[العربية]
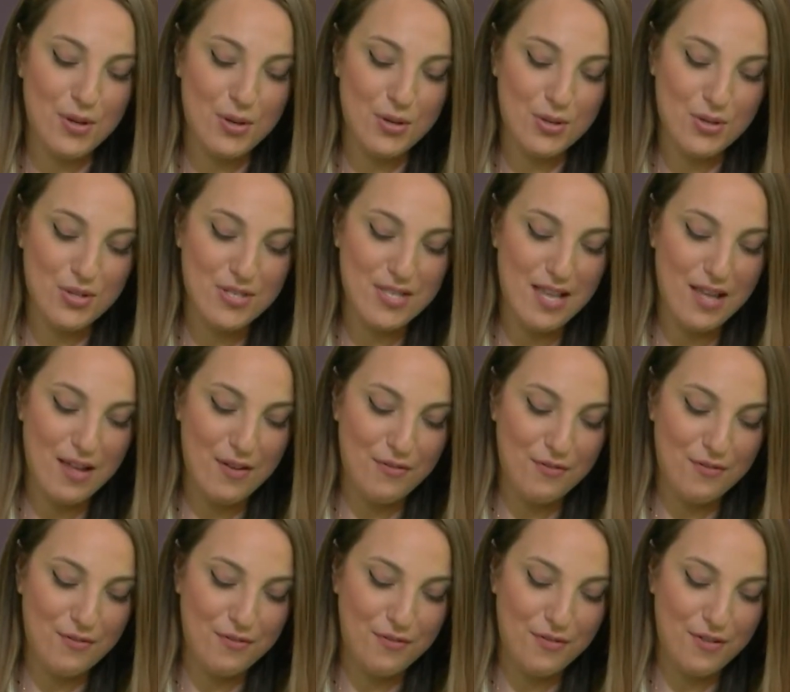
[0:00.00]

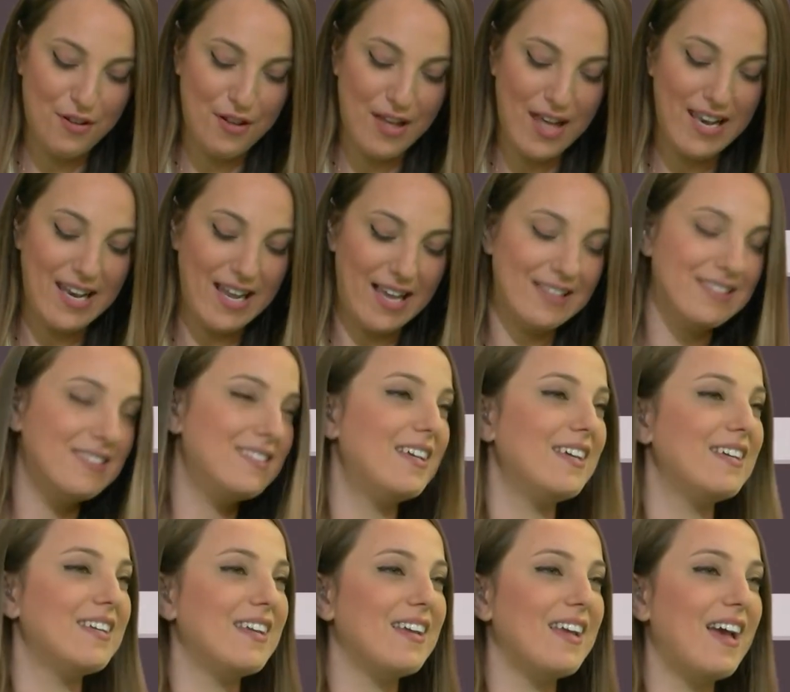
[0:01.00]
جوزيف
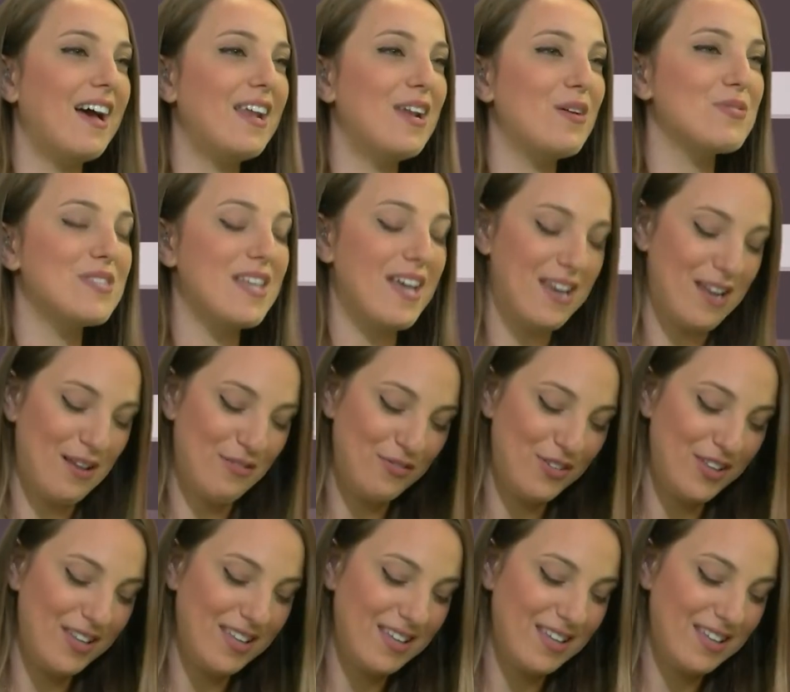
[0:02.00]
العنديري اهلا وسهلا
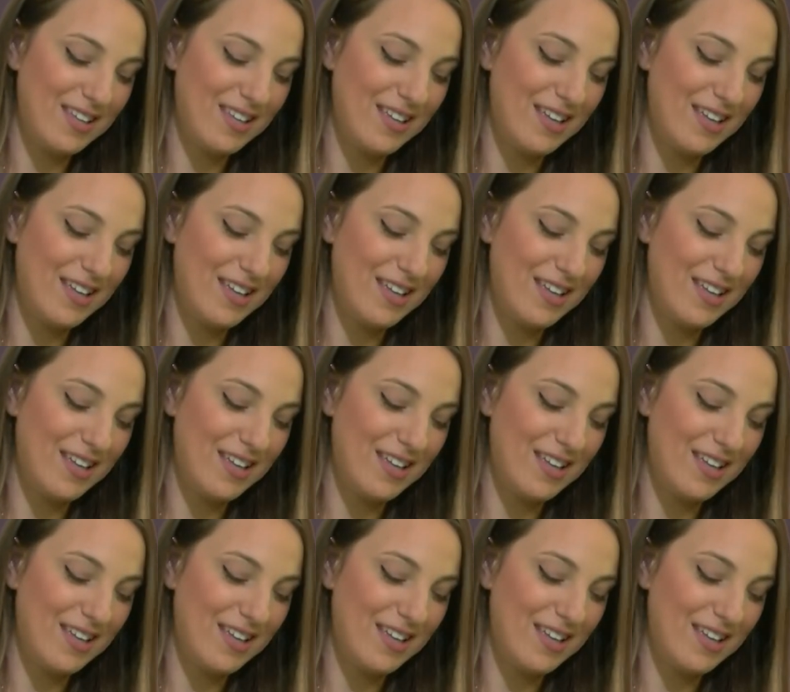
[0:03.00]
فيك